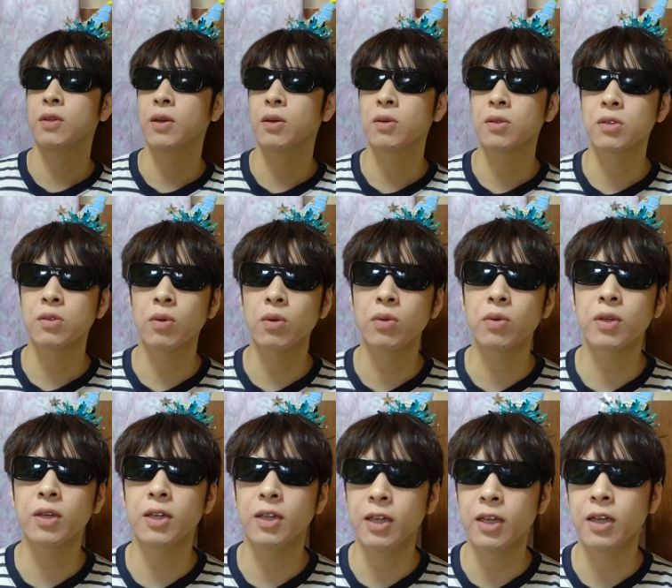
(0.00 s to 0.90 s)
で、その
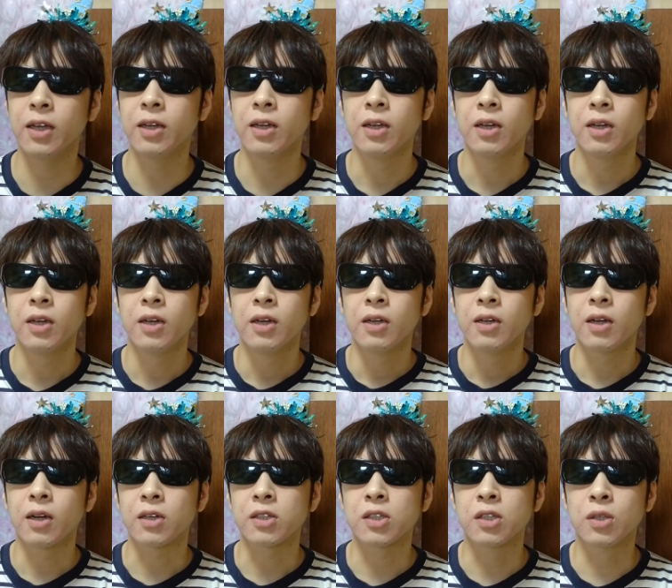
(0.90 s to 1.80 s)
時に、
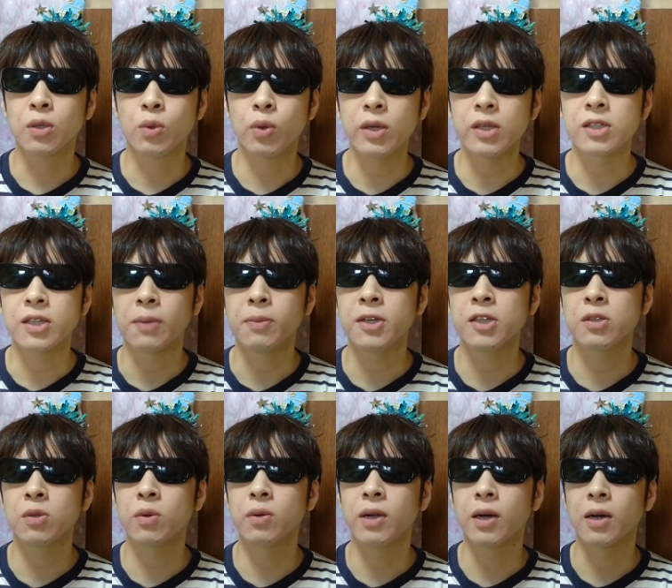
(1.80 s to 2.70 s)
なんかすごい寂し
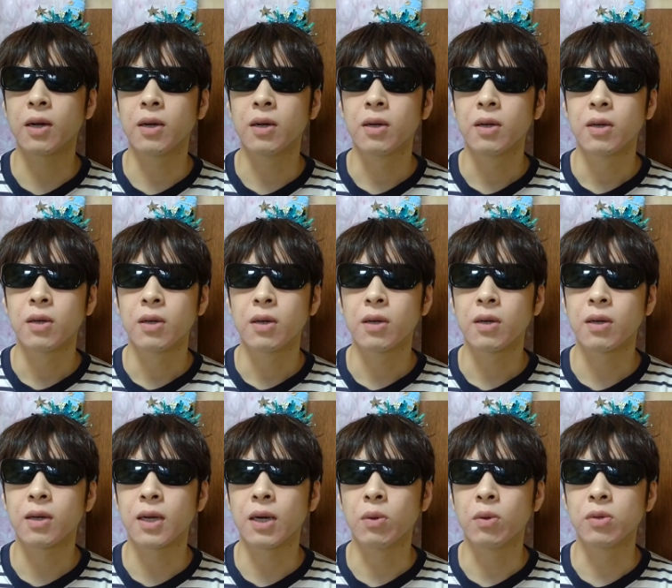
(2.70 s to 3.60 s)
そうな
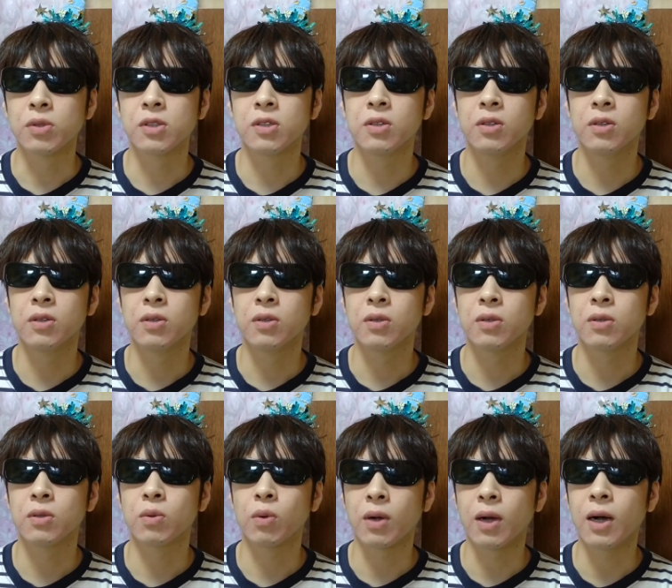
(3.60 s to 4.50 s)
顔をする
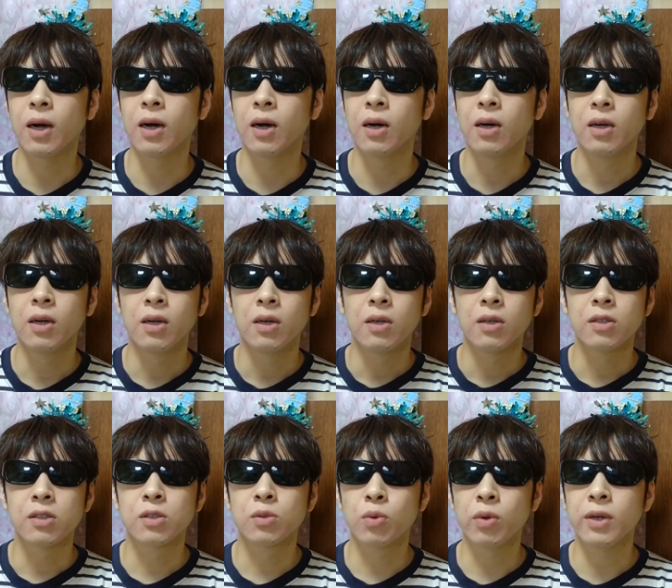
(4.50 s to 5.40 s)
とか、
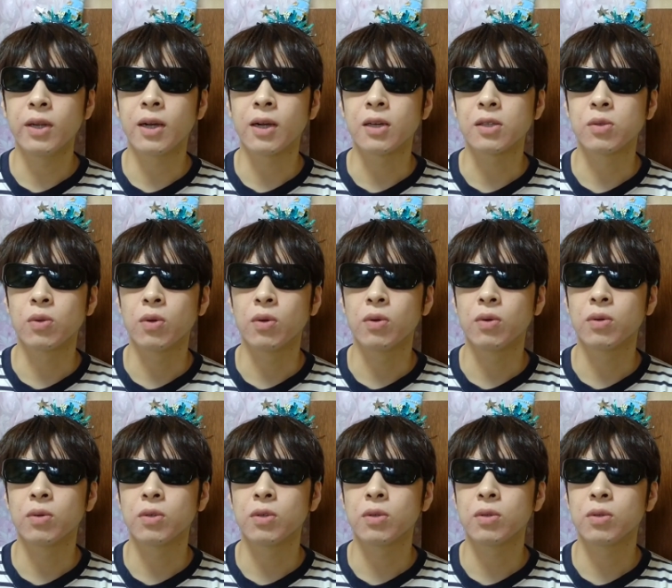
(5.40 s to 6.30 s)
すごいなんかその、
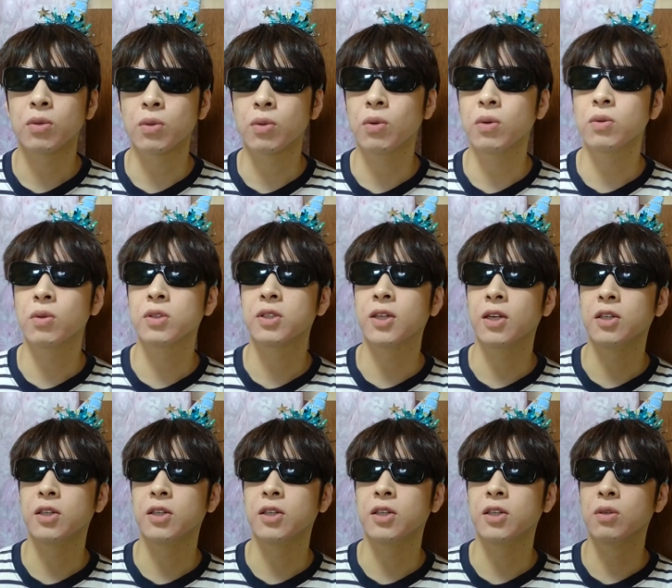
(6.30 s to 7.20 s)
きょとんとした
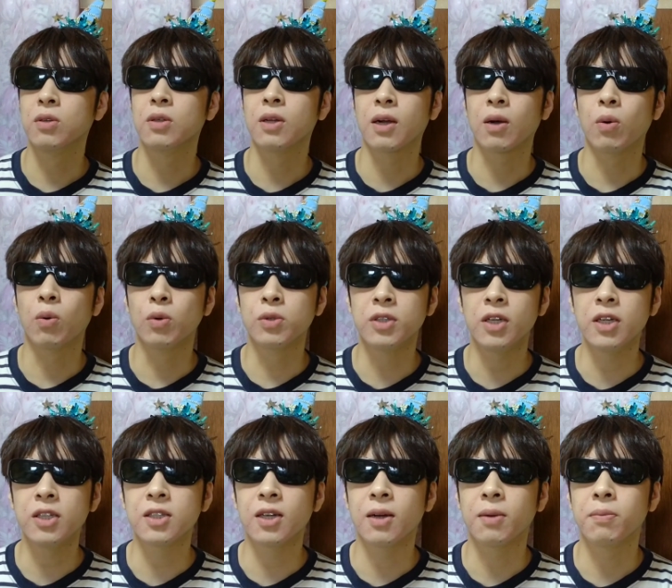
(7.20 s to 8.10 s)
一瞬、なんかおじ
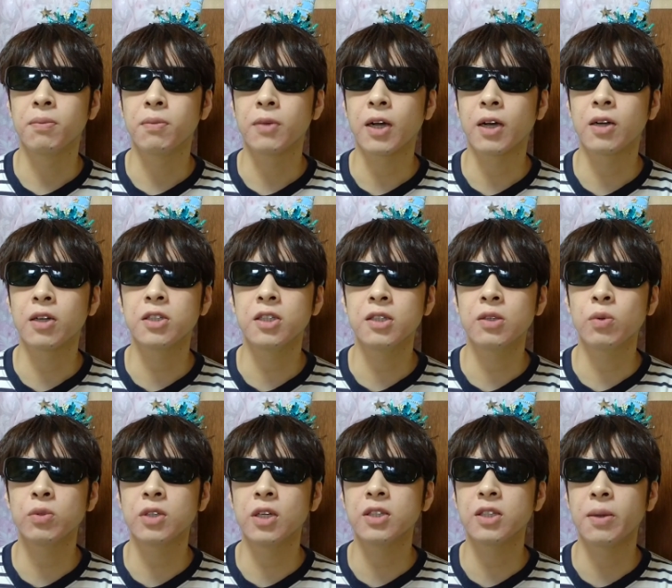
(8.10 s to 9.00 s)
いちゃん、悲しい
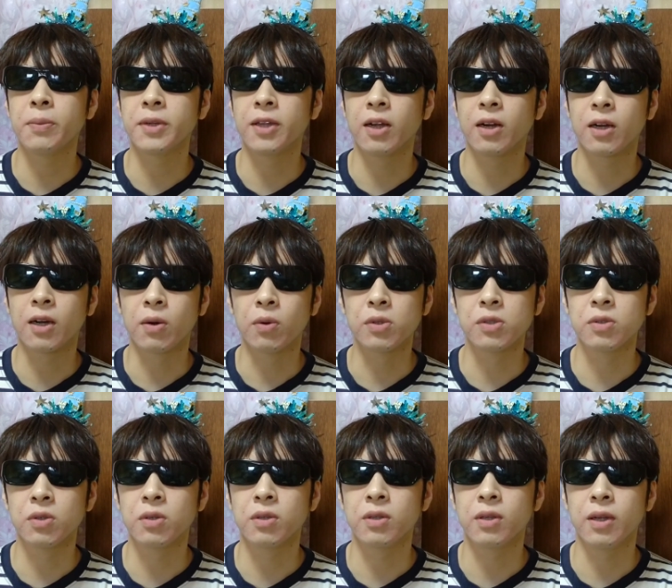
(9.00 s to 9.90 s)
おじいちゃんみたいな顔を
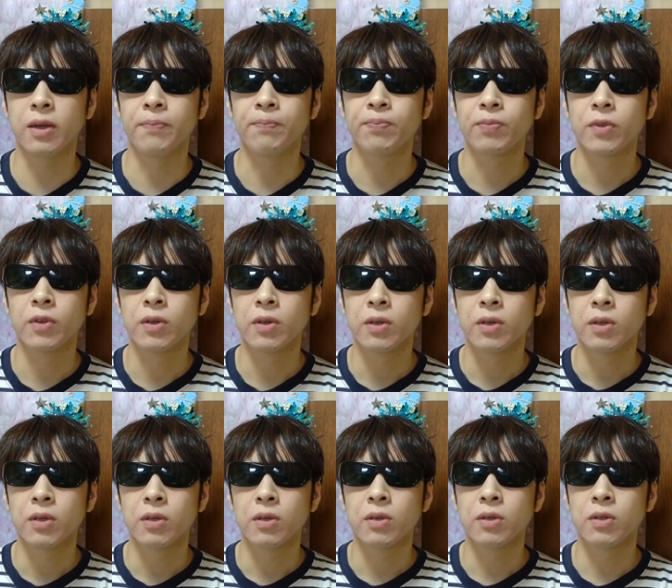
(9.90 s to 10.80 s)
するって
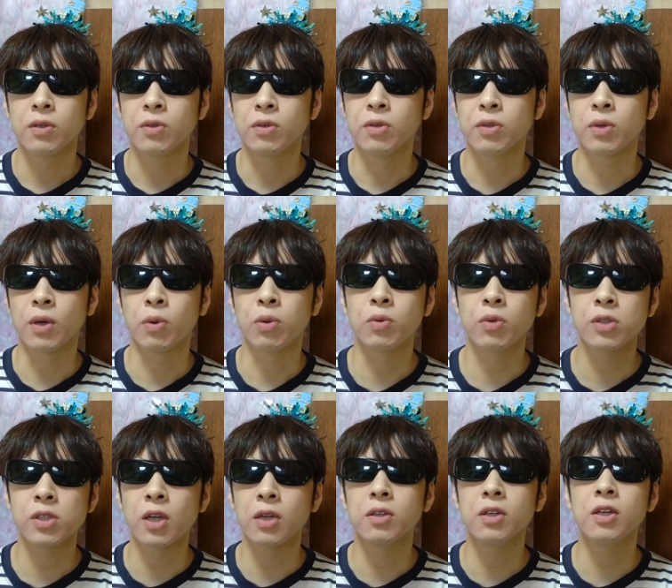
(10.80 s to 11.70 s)
いう人がほんと
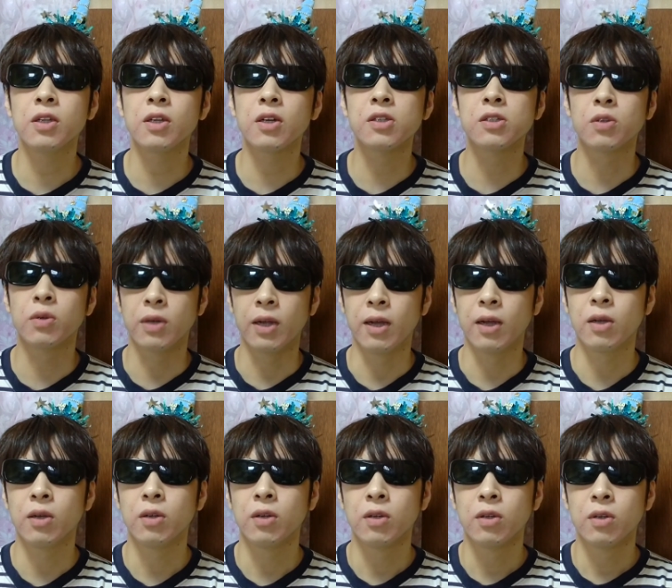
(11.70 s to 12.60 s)
3人いたんですよね。